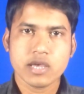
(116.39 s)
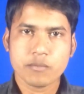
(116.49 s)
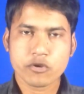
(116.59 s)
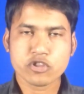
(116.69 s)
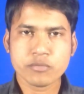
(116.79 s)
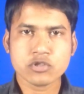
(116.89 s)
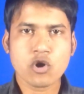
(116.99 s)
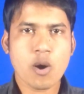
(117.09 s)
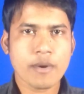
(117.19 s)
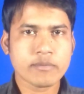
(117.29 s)
প্রথমত
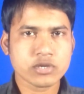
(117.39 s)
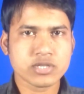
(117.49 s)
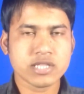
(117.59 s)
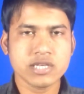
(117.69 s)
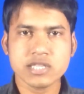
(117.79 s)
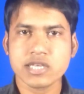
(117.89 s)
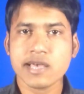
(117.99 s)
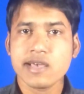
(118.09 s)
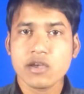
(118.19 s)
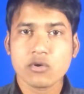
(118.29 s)
অমাবস্যা তিথিতে
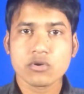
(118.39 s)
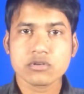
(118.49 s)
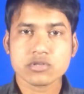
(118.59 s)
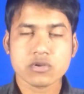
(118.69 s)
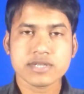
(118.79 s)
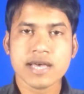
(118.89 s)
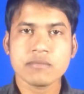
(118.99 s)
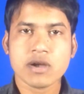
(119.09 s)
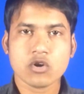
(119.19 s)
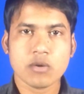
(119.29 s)
কোনো শ্মশান
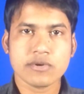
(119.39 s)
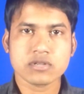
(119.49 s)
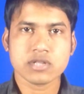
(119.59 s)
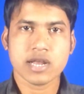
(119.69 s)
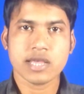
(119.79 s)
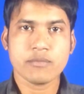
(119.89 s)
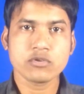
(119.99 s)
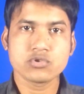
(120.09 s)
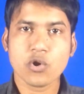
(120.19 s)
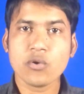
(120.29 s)
বা কবরস্থান এবং
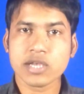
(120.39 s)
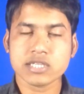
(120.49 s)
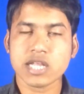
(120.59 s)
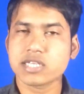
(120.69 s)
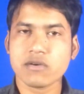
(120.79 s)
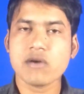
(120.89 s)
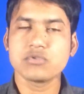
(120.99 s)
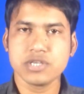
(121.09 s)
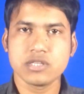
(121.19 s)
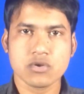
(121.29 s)
চৌরাস্তা যাওয়া
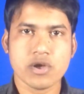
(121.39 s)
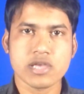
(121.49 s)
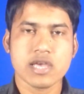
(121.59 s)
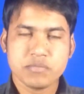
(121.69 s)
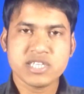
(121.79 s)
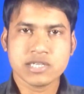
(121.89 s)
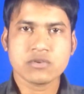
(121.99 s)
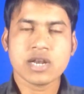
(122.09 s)
উচিত নয় বিশেষ করে